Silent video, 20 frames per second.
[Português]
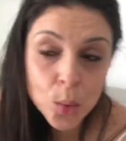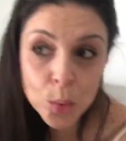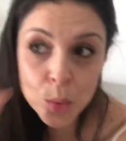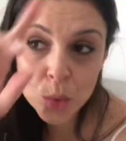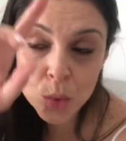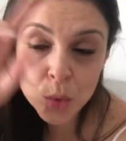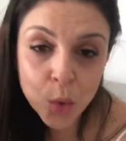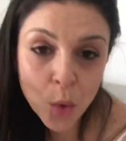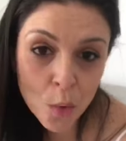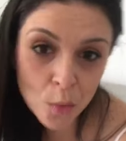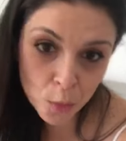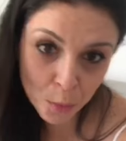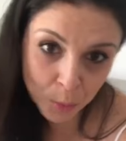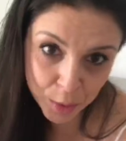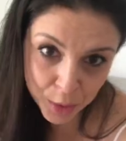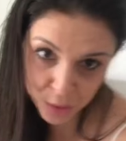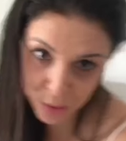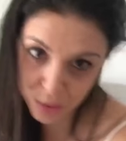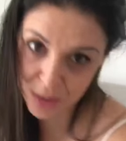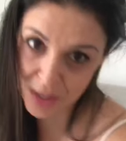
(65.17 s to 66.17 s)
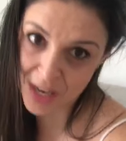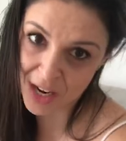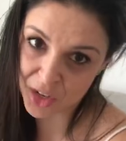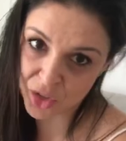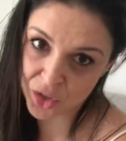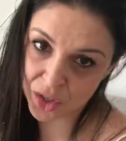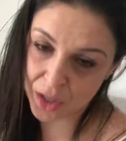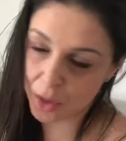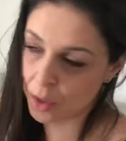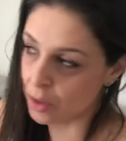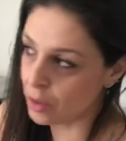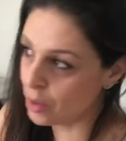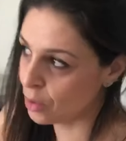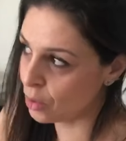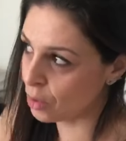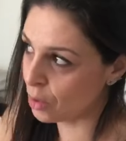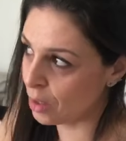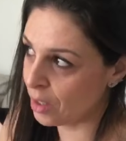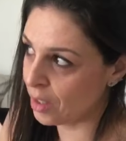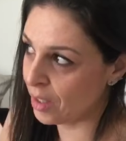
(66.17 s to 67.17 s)
o um novo personagem da nossa
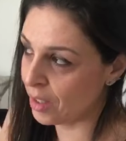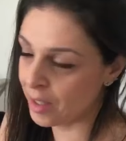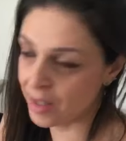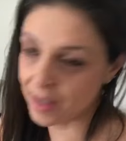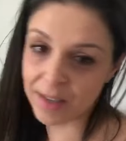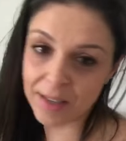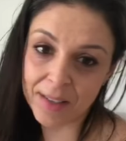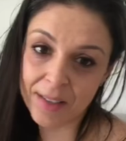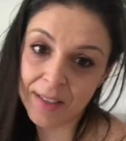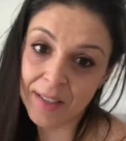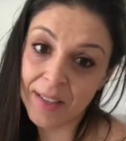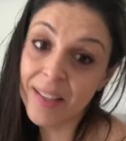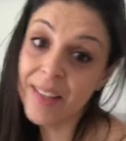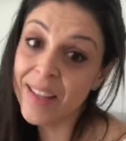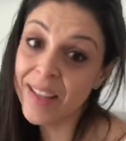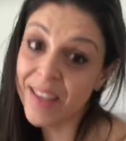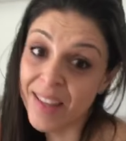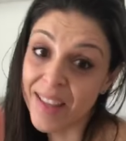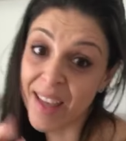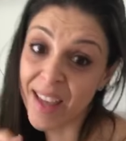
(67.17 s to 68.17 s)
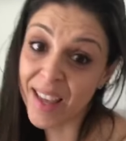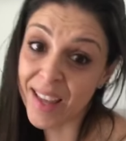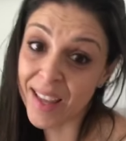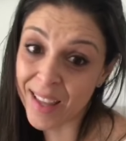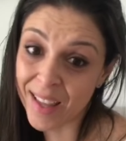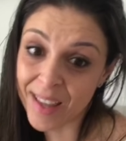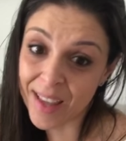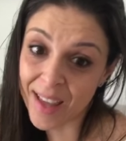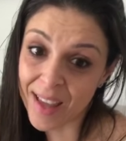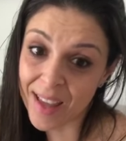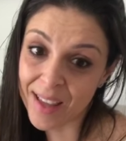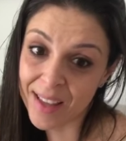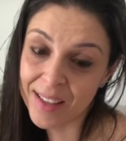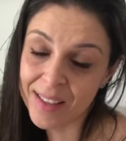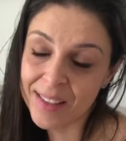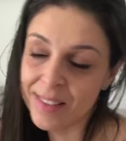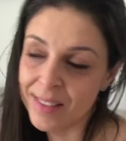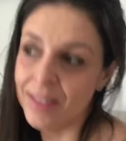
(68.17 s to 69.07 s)
historinha. Quem é? Quem é?